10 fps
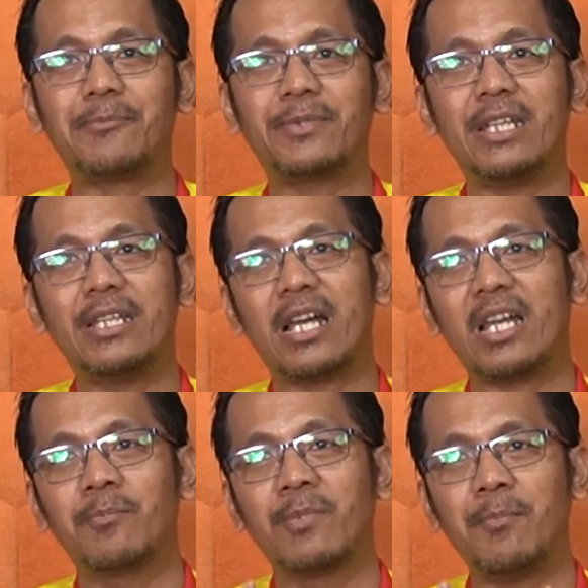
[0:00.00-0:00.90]
FC
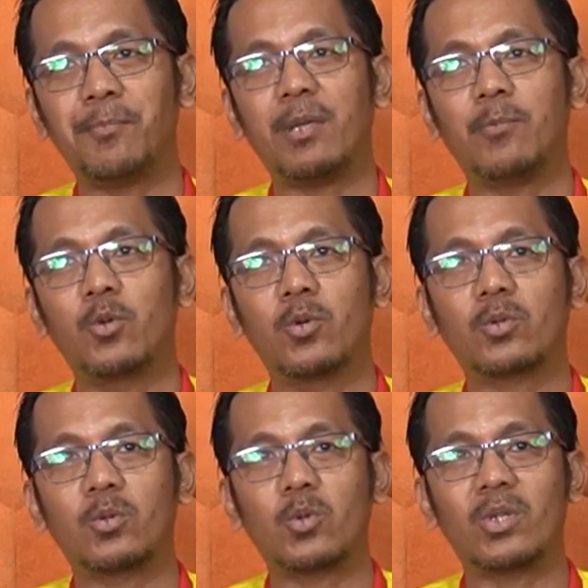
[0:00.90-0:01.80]
dari mimpi
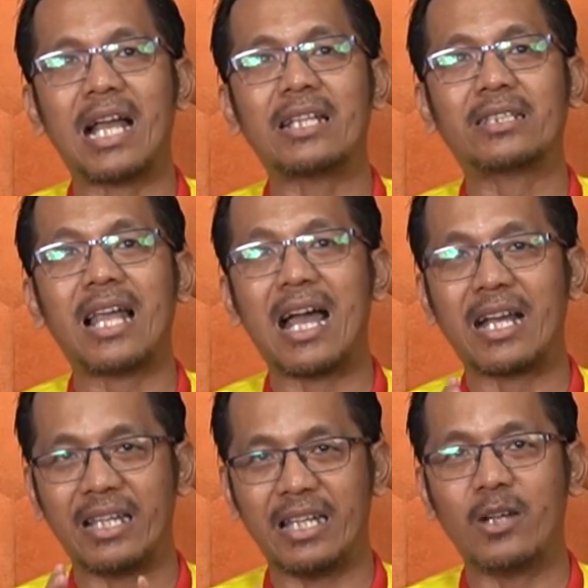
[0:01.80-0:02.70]
buruk turun
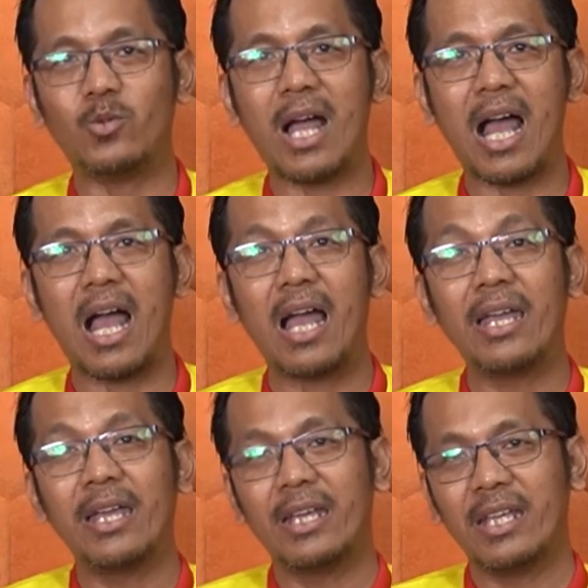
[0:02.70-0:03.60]
kasta ke Liga
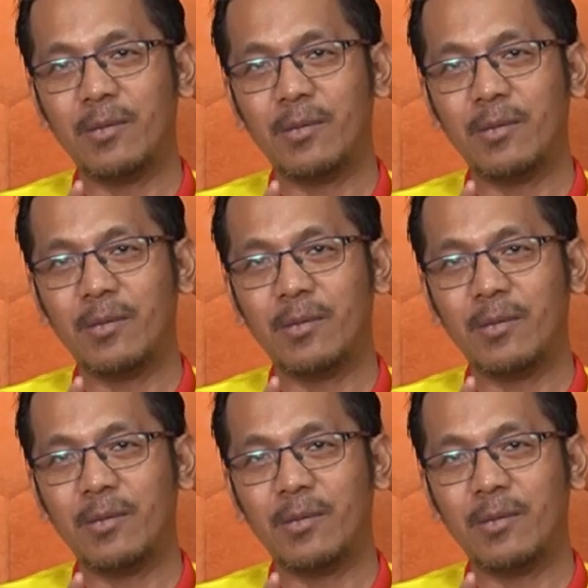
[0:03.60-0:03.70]
2.